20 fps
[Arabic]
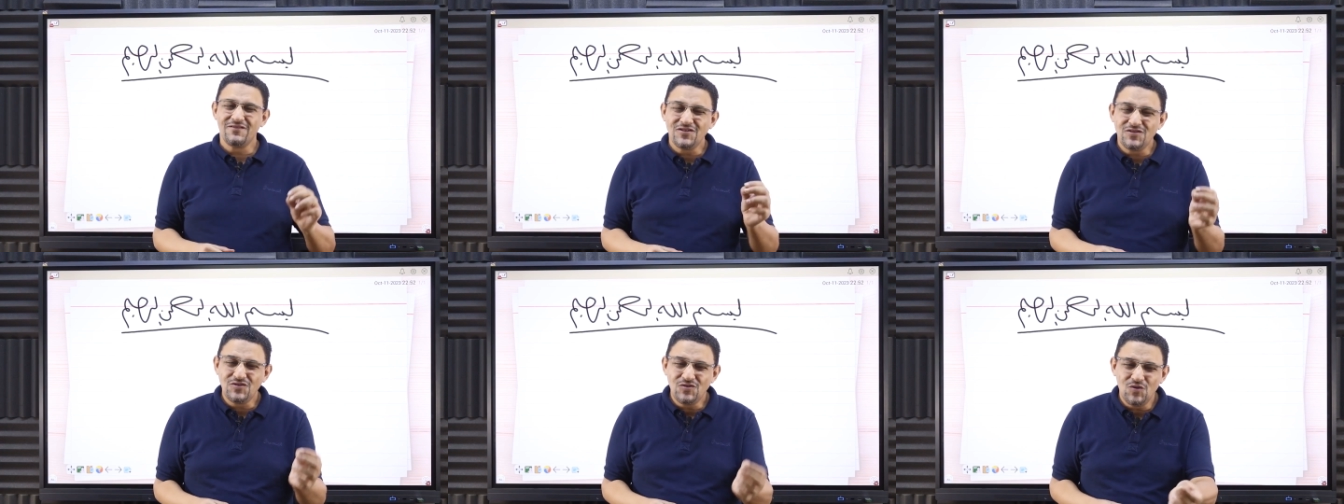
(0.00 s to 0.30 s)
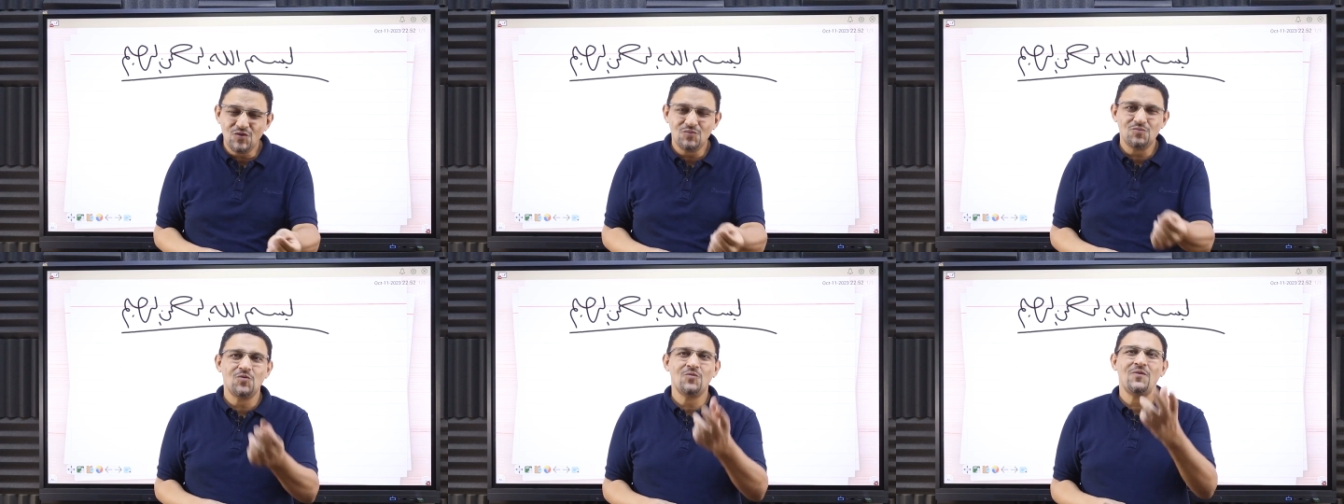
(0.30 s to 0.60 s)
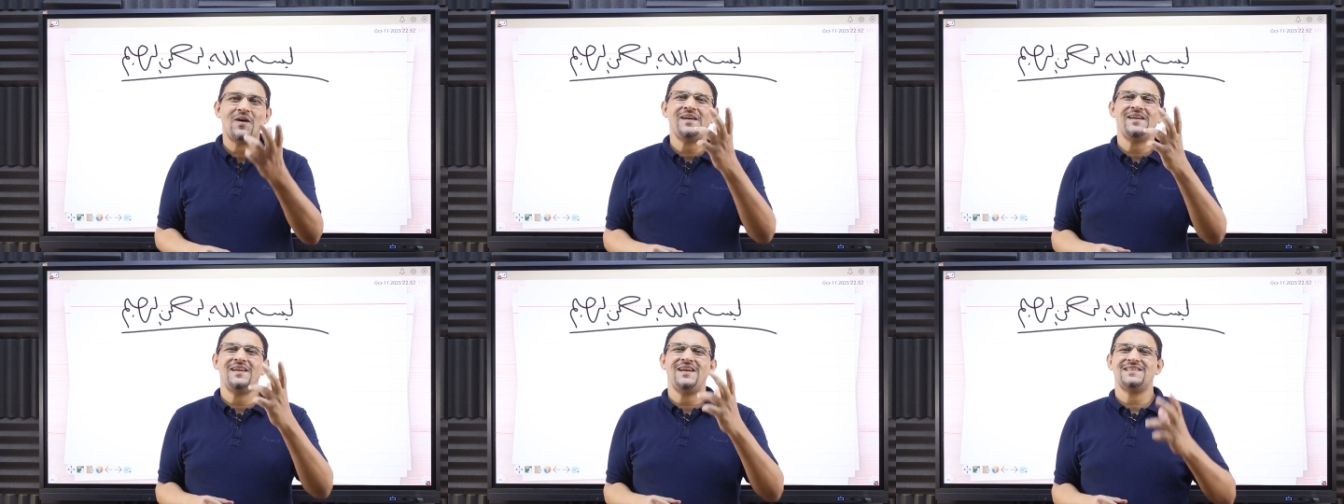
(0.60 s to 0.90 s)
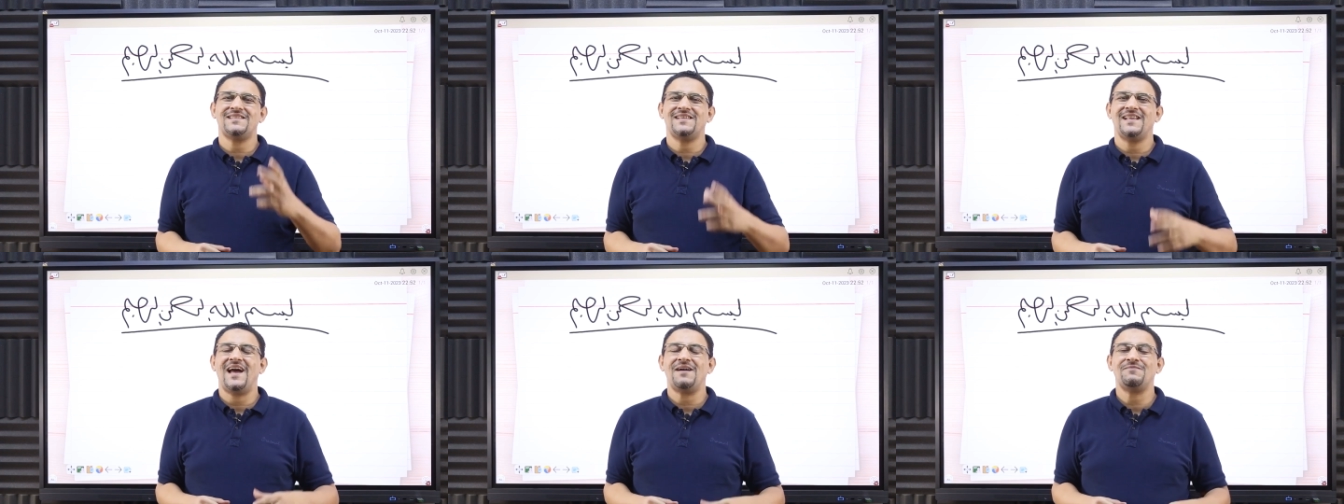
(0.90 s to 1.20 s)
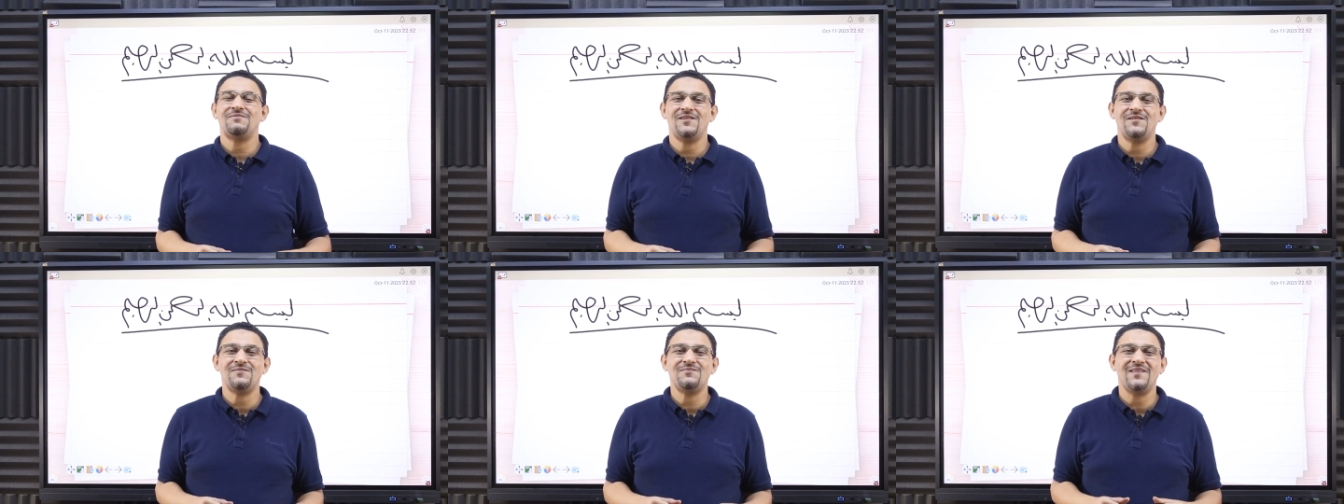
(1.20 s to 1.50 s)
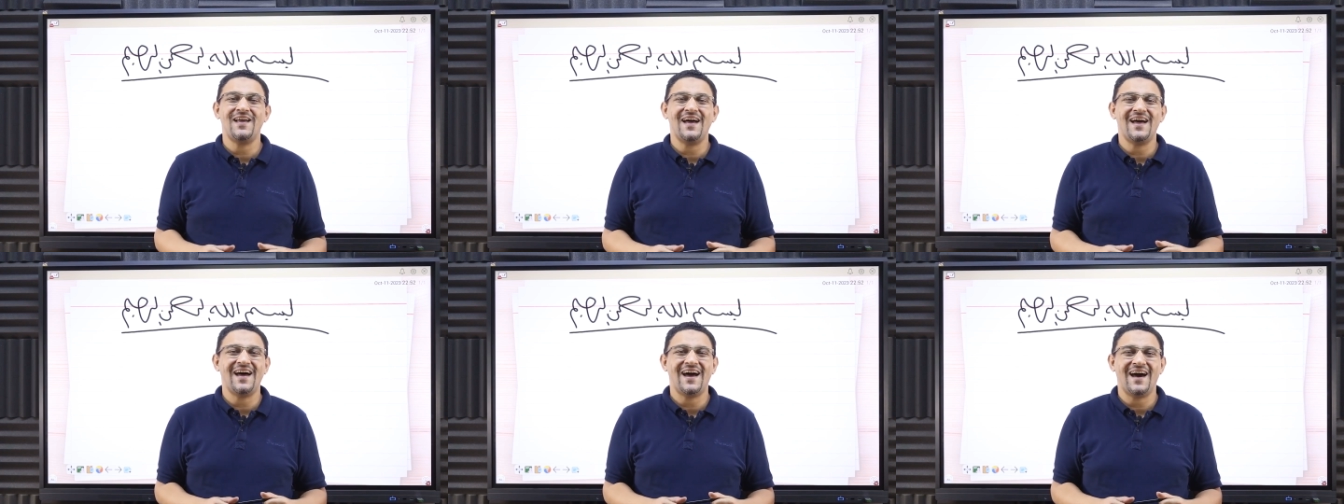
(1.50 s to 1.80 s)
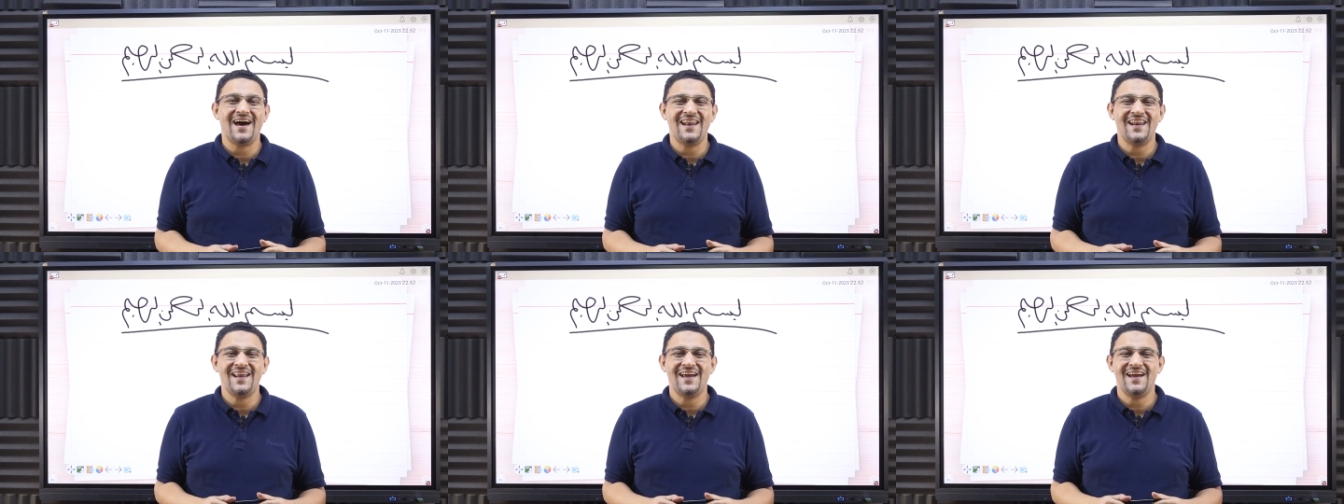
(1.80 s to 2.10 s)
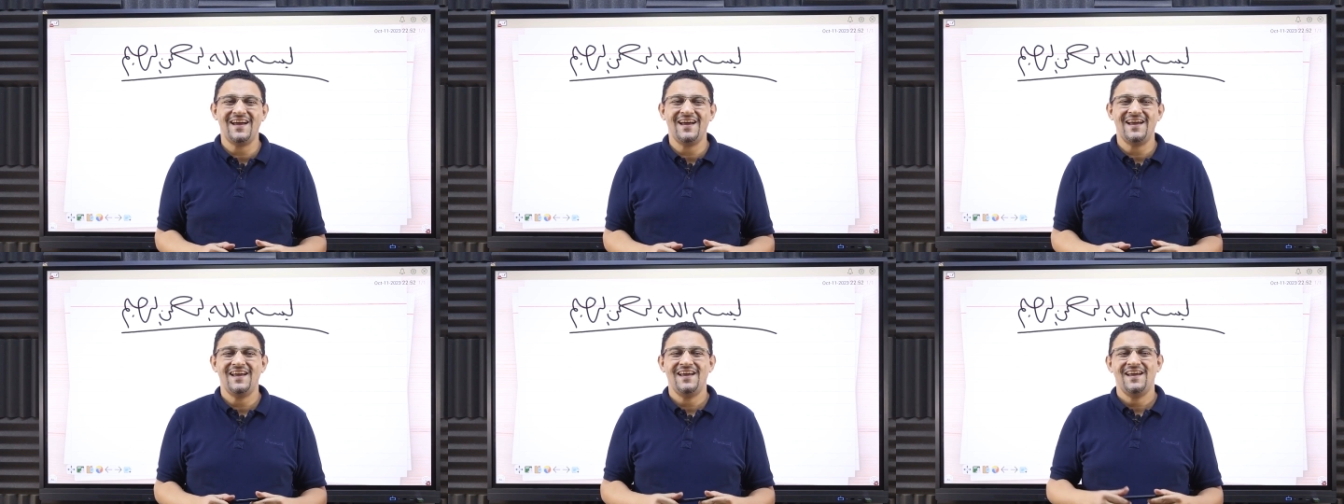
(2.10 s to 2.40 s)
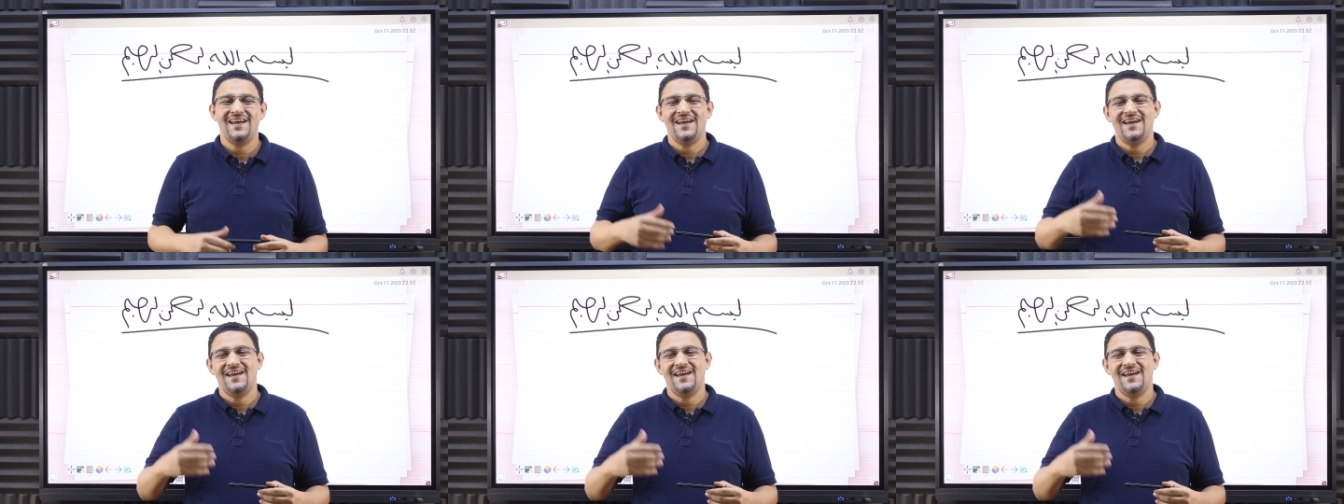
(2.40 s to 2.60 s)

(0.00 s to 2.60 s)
فيديو مميز لحبايبنا على